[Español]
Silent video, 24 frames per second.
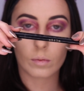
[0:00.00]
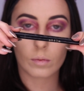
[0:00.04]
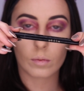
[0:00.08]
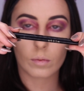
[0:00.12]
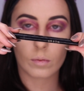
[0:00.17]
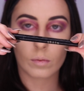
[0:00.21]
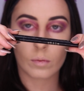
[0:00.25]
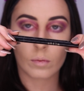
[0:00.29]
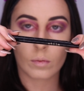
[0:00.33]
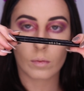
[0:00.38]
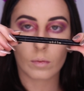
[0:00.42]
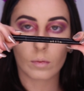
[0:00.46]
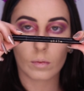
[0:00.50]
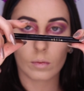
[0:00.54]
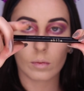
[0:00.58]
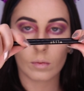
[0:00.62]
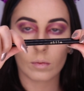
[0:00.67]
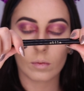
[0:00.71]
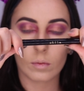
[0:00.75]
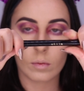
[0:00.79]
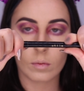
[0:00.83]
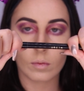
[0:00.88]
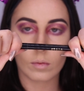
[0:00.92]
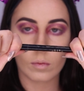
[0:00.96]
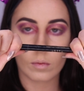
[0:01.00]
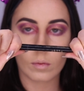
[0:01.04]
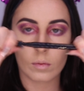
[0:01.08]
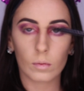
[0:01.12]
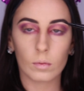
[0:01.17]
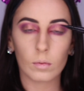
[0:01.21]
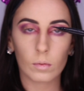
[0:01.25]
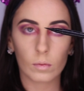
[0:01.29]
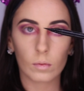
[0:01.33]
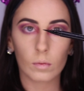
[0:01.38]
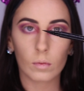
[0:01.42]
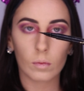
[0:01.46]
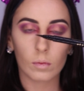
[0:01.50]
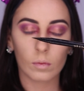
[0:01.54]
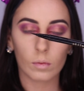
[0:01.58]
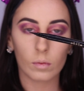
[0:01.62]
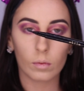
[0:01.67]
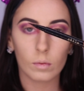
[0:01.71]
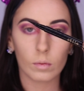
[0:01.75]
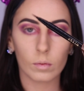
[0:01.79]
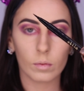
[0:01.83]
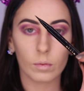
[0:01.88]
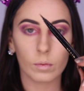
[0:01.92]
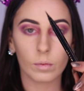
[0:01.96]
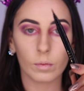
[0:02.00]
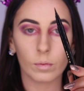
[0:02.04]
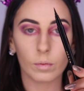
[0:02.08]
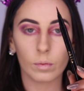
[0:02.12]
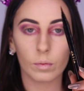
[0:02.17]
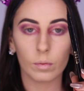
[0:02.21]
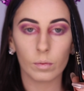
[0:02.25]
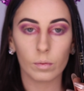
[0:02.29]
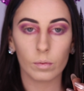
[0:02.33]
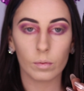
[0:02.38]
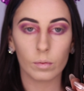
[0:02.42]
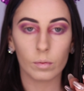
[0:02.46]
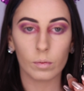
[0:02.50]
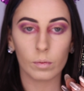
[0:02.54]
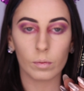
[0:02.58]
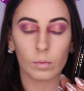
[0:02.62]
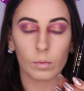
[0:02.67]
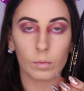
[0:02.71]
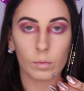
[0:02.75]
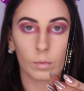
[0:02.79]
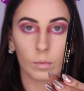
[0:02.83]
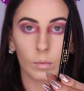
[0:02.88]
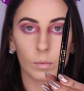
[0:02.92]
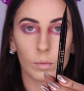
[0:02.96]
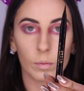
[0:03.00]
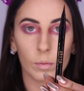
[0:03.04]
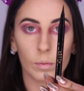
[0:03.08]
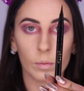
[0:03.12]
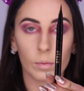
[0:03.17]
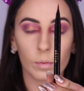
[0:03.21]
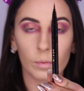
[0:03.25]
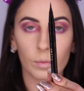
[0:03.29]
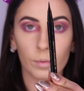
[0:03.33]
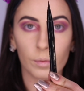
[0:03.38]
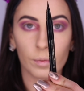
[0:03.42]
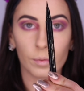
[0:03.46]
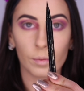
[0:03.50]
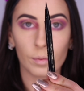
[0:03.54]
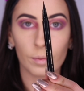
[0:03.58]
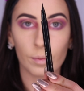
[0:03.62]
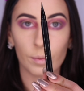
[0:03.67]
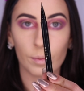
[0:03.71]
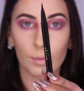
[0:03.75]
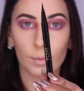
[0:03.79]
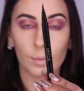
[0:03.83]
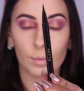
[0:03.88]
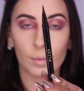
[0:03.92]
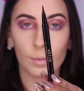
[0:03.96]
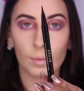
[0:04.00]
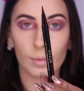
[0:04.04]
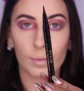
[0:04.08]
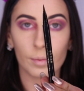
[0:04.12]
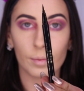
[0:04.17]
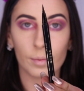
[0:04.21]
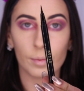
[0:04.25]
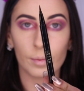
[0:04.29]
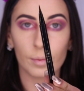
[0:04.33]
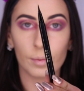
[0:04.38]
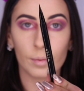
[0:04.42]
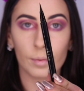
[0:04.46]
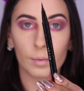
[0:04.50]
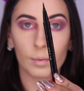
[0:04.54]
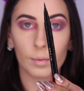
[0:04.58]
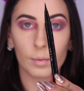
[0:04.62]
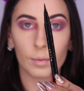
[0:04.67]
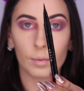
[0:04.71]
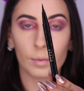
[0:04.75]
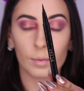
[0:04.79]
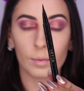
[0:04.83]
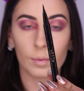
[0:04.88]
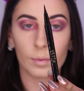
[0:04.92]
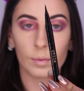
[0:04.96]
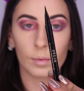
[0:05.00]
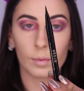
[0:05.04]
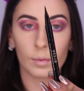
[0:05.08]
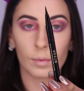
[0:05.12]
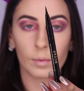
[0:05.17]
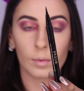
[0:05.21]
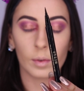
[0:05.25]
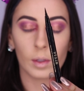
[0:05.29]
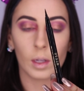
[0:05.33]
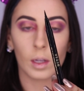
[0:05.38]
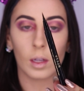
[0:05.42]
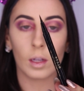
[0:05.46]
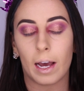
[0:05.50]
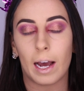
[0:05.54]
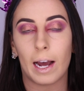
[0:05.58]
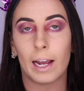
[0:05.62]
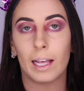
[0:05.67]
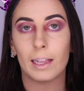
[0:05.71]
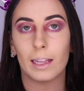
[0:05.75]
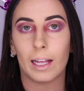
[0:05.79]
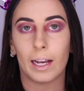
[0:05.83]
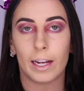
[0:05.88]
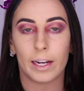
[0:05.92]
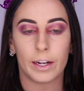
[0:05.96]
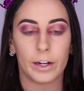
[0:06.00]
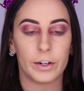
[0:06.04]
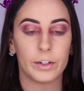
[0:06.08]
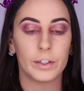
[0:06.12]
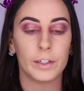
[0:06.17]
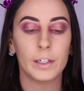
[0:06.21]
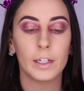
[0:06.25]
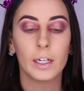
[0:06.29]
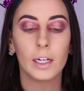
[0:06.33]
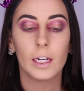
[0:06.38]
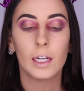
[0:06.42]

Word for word: Ahora voy a tomar este delineador negro, este es de Stila y es el Stay All Day Waterproof Liquid Eyeliner.